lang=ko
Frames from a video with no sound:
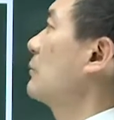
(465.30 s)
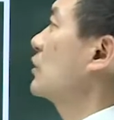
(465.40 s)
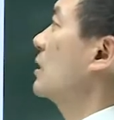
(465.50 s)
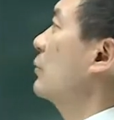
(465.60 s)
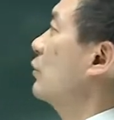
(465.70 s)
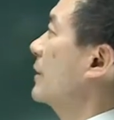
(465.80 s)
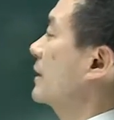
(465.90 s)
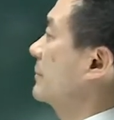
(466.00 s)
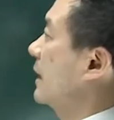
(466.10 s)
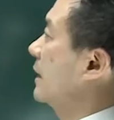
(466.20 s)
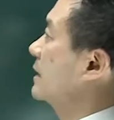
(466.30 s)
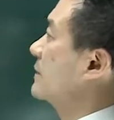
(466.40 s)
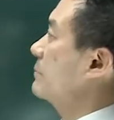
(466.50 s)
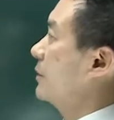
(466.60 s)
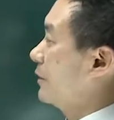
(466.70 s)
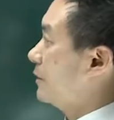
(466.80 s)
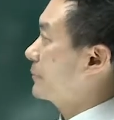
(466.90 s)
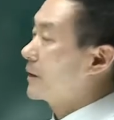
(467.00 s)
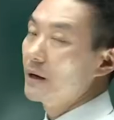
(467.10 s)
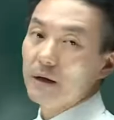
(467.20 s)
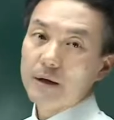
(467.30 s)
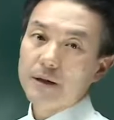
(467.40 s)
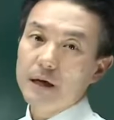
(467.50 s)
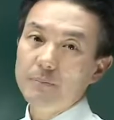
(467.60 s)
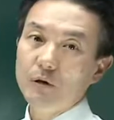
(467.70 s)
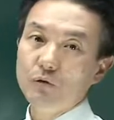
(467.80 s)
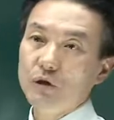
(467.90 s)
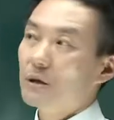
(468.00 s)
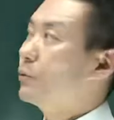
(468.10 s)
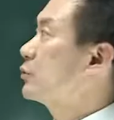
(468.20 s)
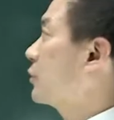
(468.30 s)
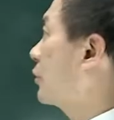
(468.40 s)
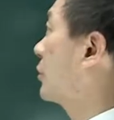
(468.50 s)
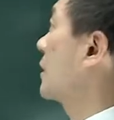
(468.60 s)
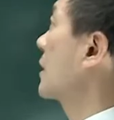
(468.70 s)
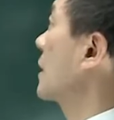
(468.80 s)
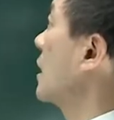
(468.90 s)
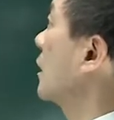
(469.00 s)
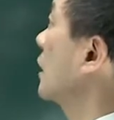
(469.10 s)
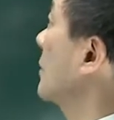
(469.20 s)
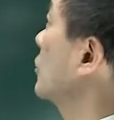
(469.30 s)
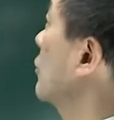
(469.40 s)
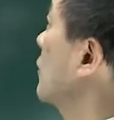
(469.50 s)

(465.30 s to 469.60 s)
문제를 풀어보겠습니다. 23번 365조 일괄 매춘거